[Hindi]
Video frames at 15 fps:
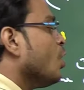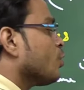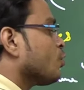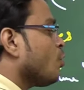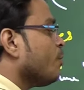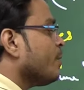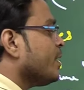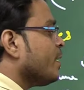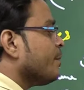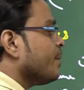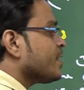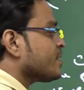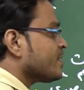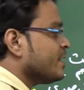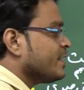रोमन
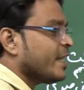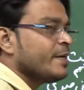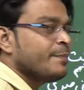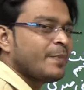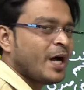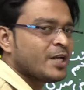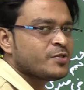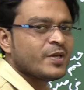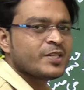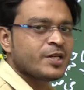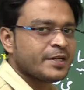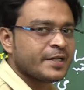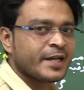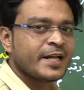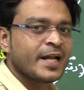नंबर्स यानी पांचवी या
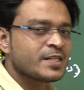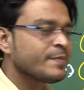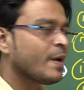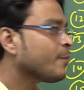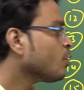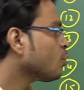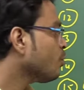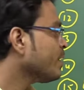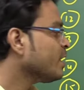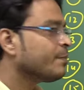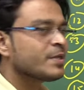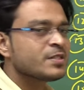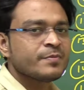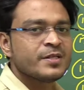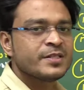छठी क्लास में आपको रोमन
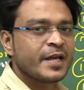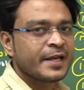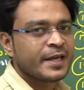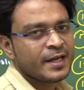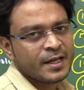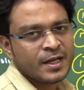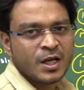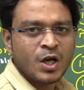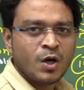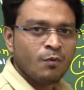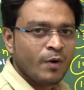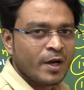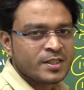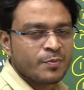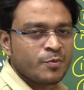नंबर्स मिल जाएंगे
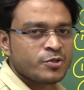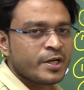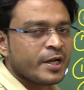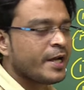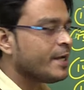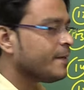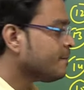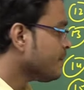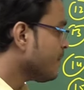वहां से पूछे गए हैं